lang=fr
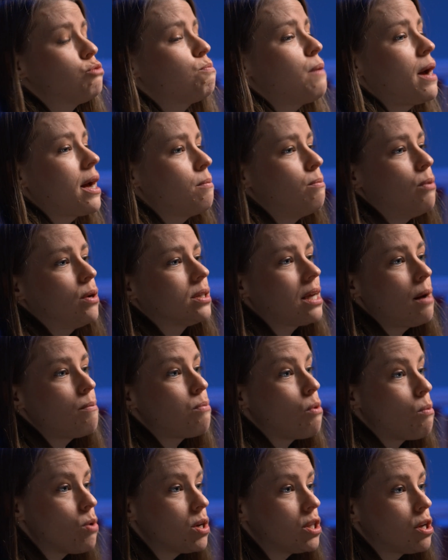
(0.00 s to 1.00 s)
super important
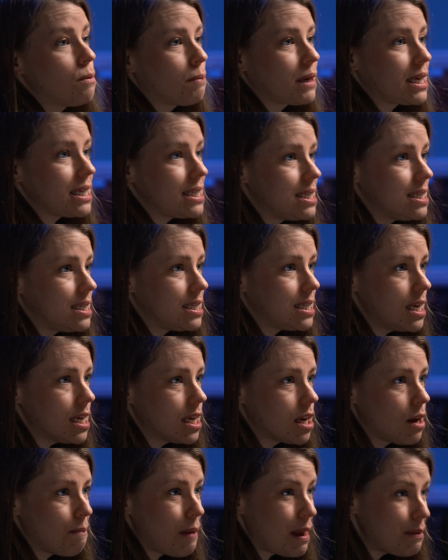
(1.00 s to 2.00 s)
pour moi de préciser
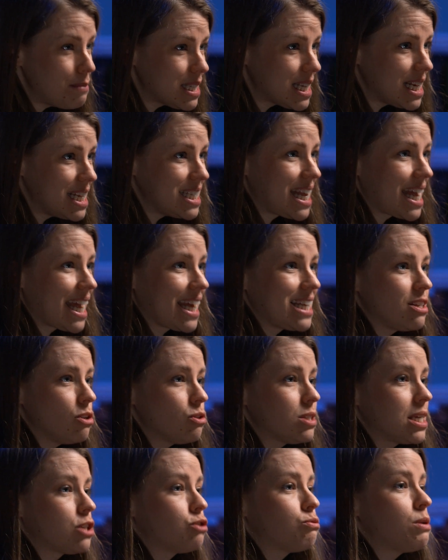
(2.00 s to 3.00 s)
que même si les agressions
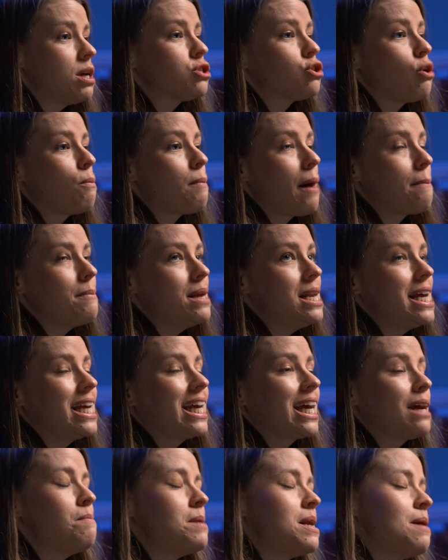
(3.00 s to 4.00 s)
sexuelles sont parmi les
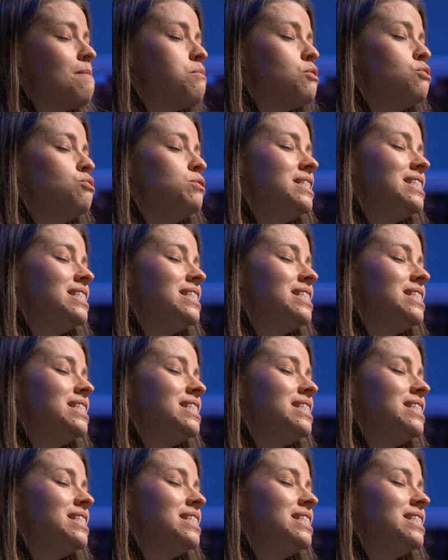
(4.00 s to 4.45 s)
crimes les plus